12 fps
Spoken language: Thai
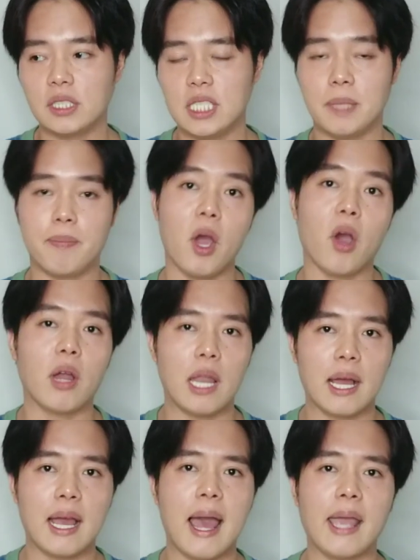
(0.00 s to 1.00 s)
ฉีดไปออกกำลั
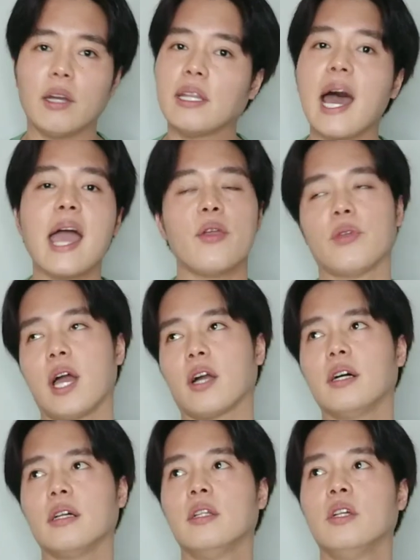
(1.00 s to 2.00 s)
งกายก็ได้อยู่นะ
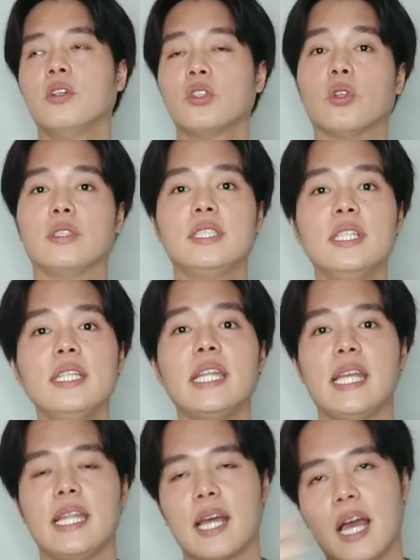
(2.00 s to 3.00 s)
ก็สดชื่น
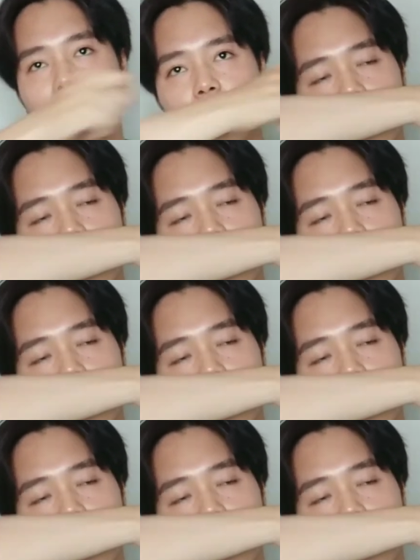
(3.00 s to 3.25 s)
ดีนะครับ